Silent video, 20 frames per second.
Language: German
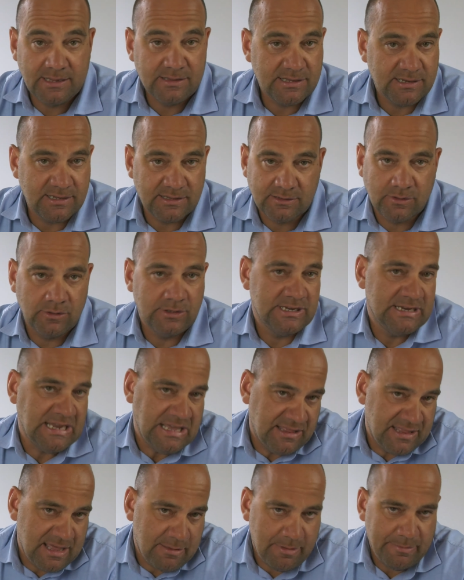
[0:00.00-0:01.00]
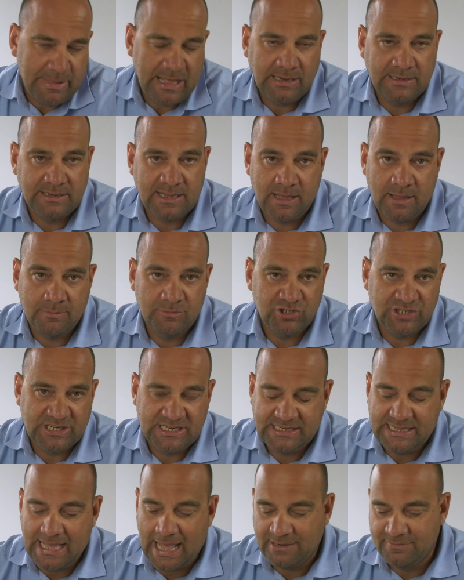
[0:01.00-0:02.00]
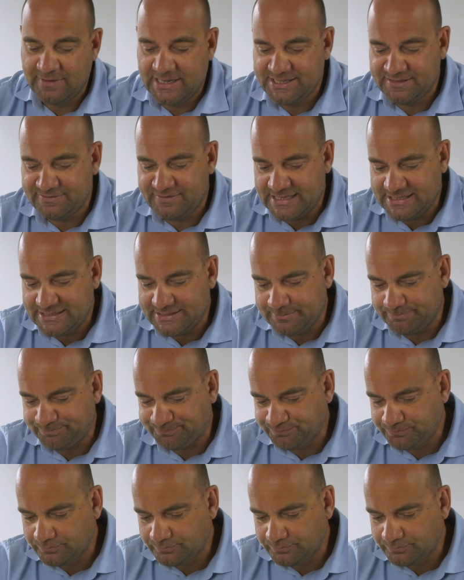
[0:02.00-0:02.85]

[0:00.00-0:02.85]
Also das könnt ihr nicht selber machen, da besteht die Anwaltspflicht.